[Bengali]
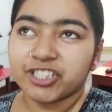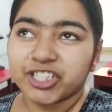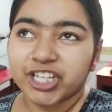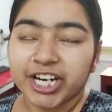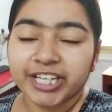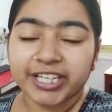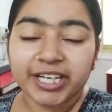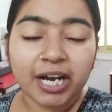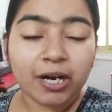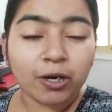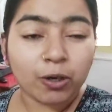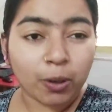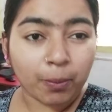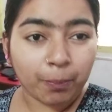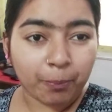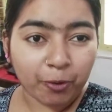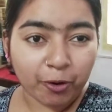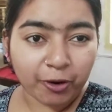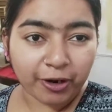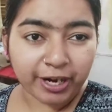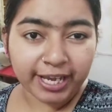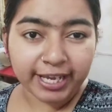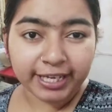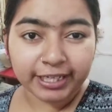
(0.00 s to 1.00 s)
সেটার
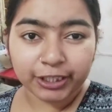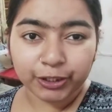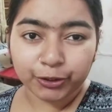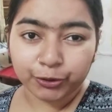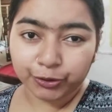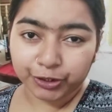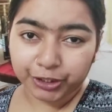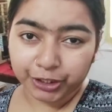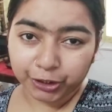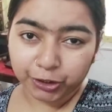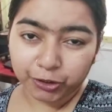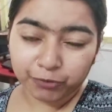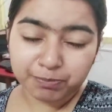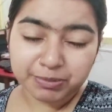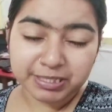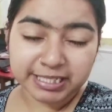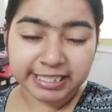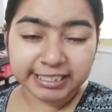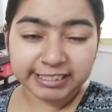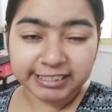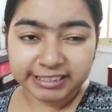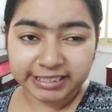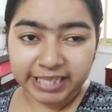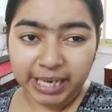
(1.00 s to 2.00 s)
ওপরে ইউটিউব
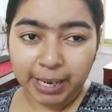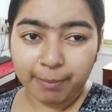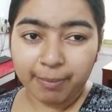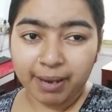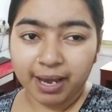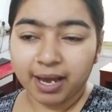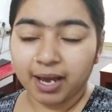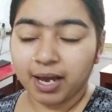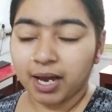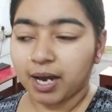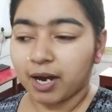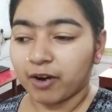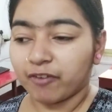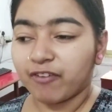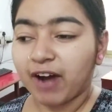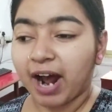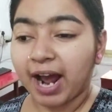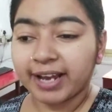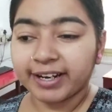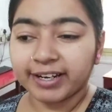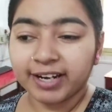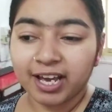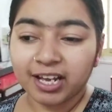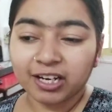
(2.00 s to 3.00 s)
সিস্টেম
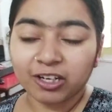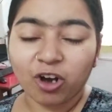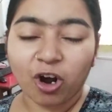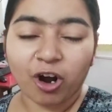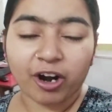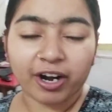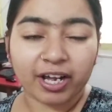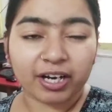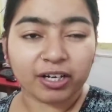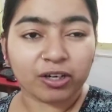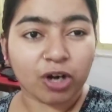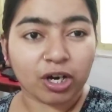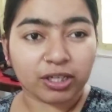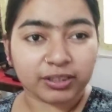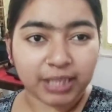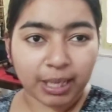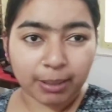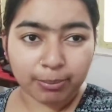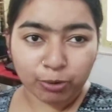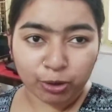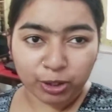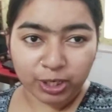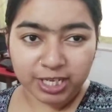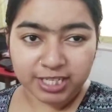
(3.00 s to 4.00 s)
ভাইরাল করার
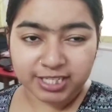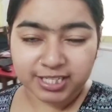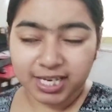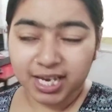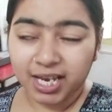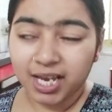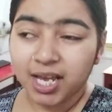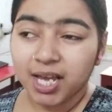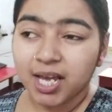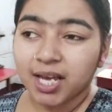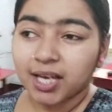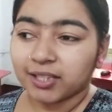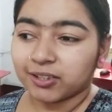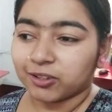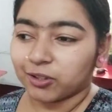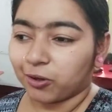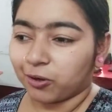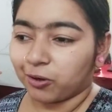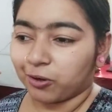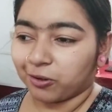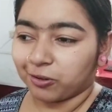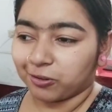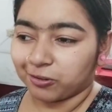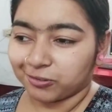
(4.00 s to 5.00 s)
কথা বলেছে তো
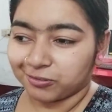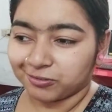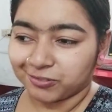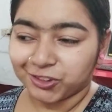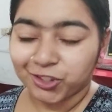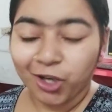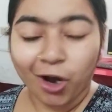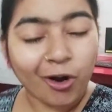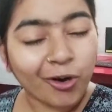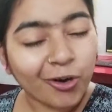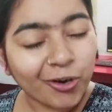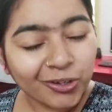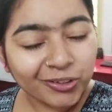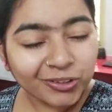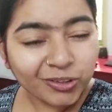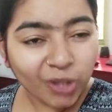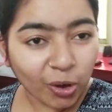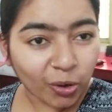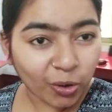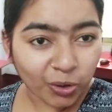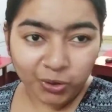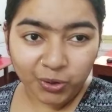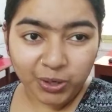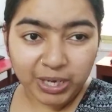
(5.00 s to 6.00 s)
যখন
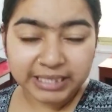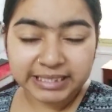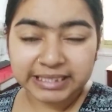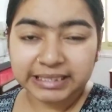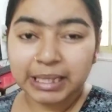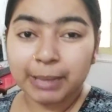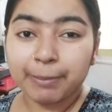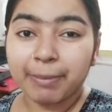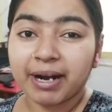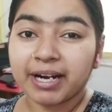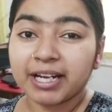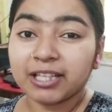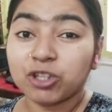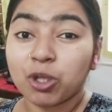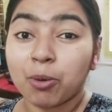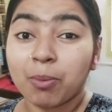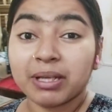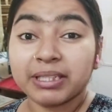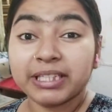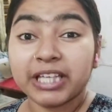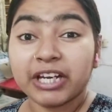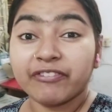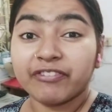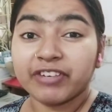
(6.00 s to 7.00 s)
তখন হয়ে যেতে পারে
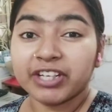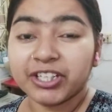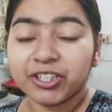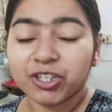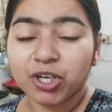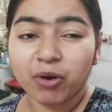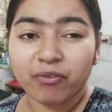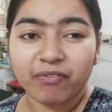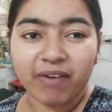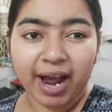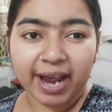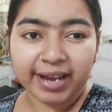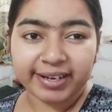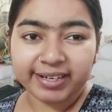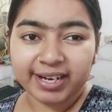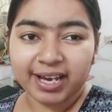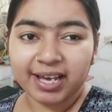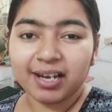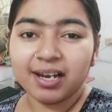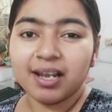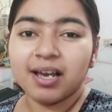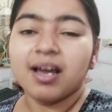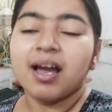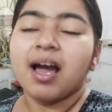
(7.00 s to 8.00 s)
তোমাদের ভিডিও
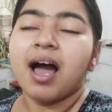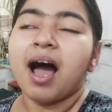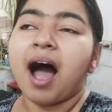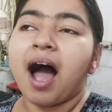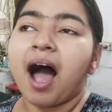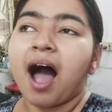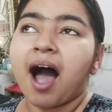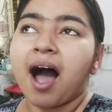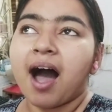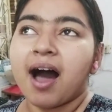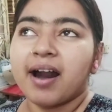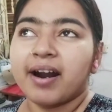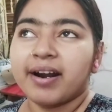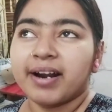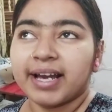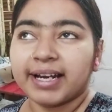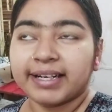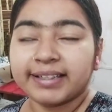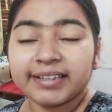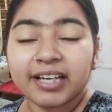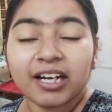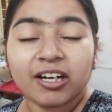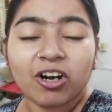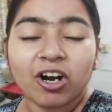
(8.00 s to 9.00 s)
ভাইরাল আর
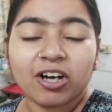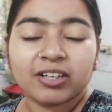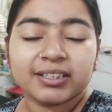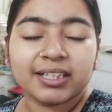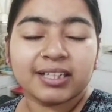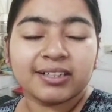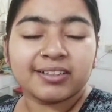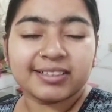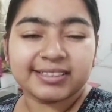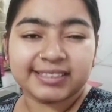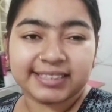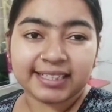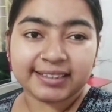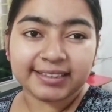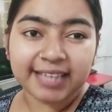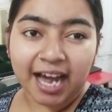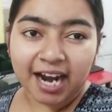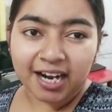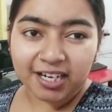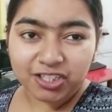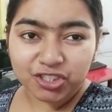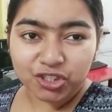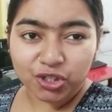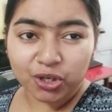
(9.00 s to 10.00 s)
একটা কথা হচ্ছে
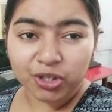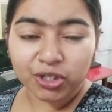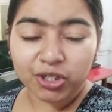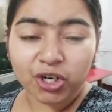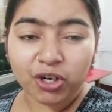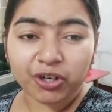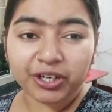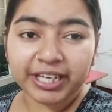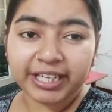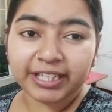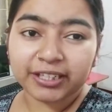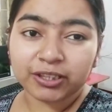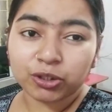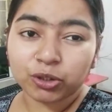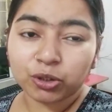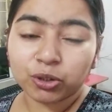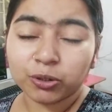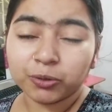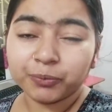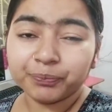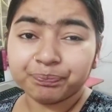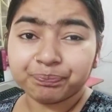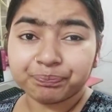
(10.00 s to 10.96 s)
তার জন্য কিন্তু